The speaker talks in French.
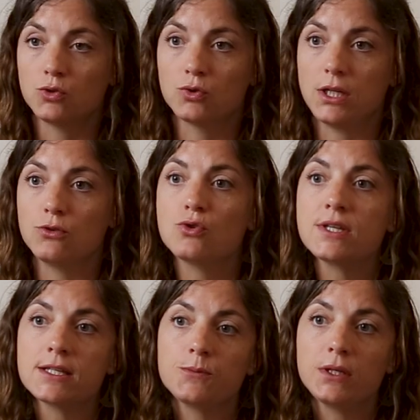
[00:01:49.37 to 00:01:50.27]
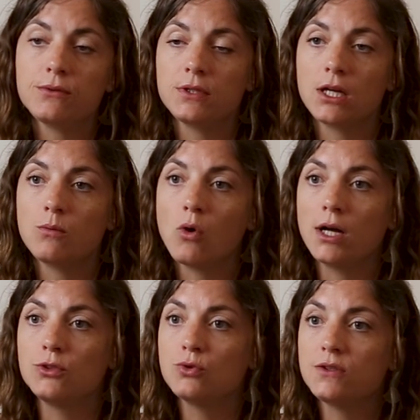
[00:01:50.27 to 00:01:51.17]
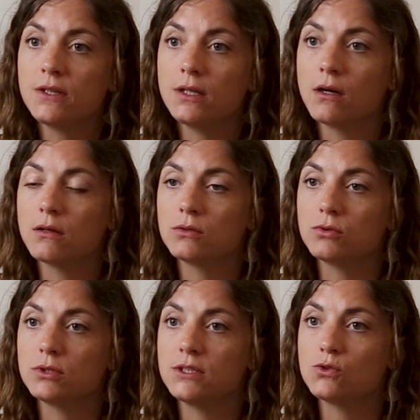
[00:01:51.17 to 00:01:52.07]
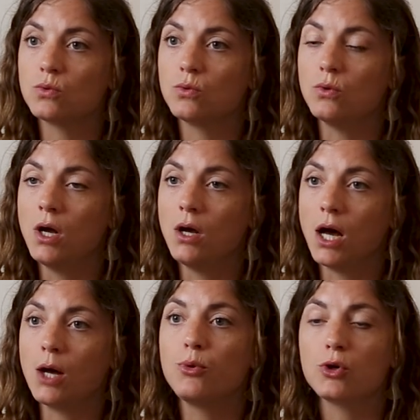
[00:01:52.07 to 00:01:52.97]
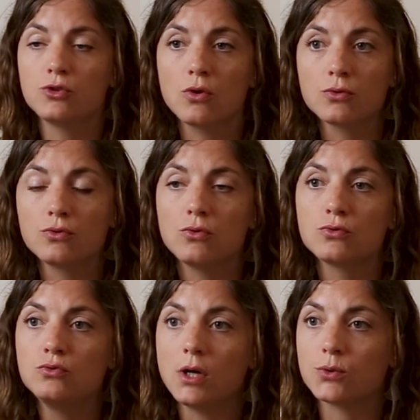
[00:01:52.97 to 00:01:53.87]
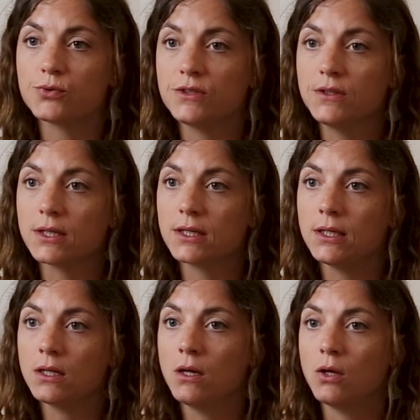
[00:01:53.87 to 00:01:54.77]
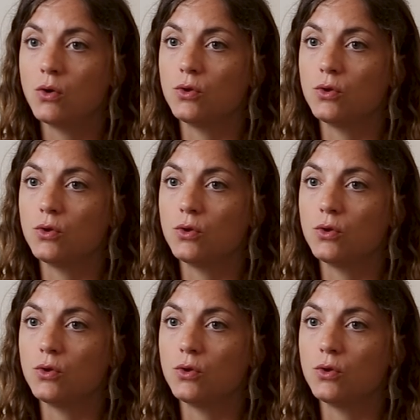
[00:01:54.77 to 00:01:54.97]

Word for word: Donc il y a deux aspects finalement à noter hein, qui sont importants selon nous à considérer